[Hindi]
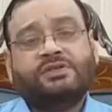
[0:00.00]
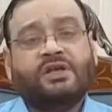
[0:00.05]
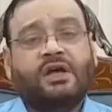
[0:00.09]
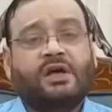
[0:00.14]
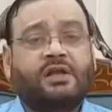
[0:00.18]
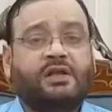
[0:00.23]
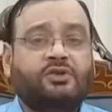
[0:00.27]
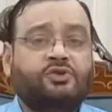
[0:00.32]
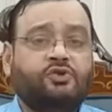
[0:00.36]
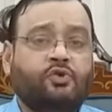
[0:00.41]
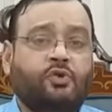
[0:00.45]

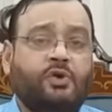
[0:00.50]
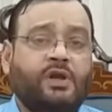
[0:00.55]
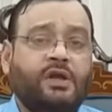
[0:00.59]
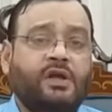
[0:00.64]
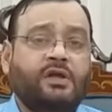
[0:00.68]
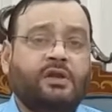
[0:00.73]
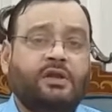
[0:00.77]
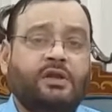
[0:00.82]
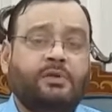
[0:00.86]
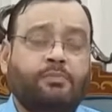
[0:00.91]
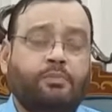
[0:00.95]
सारा जो
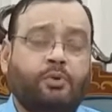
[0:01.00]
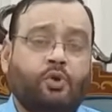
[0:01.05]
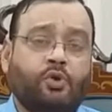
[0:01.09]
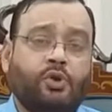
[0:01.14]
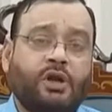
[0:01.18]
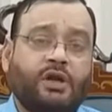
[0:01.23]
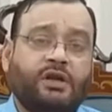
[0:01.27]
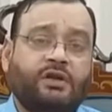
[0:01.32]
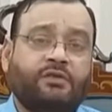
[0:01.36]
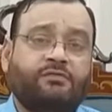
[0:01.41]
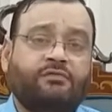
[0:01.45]
है
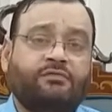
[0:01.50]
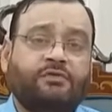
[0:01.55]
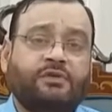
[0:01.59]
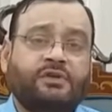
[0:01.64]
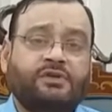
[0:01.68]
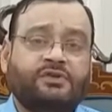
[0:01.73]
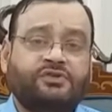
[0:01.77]
रिप्रोडक्टिव